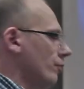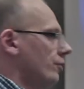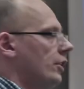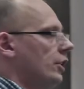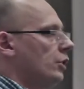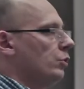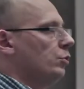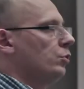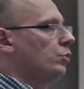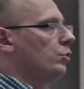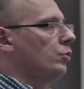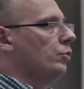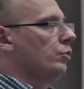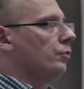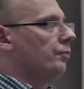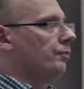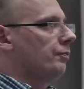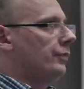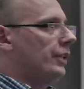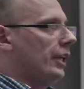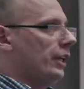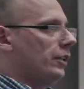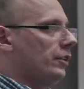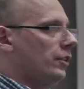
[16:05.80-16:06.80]
w kierunku
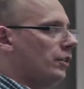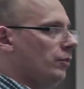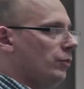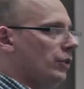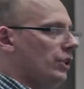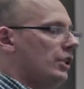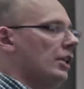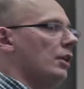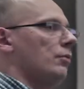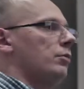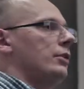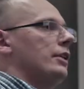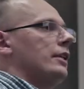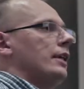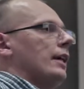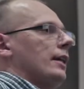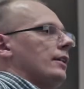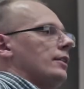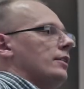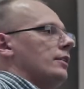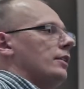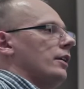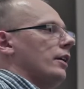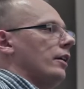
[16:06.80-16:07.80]
takim, by te
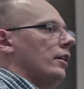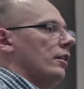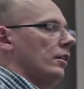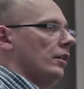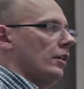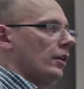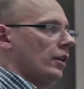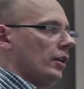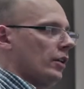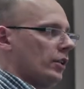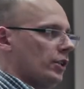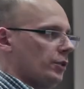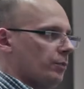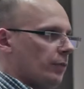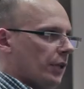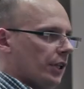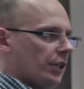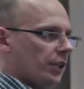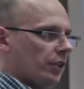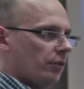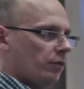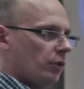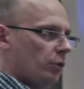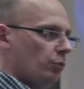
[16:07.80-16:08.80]
aplikacje Smart
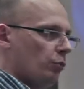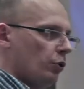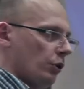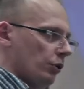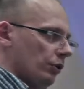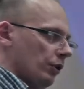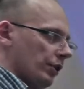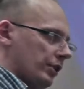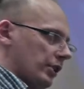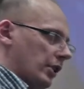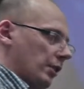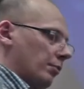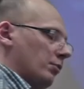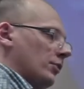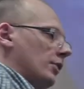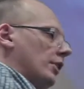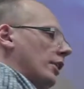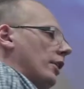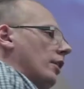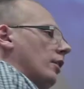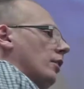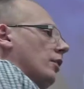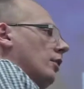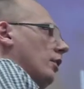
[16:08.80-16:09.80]
TV były
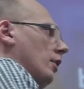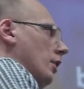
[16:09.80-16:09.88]
dostępne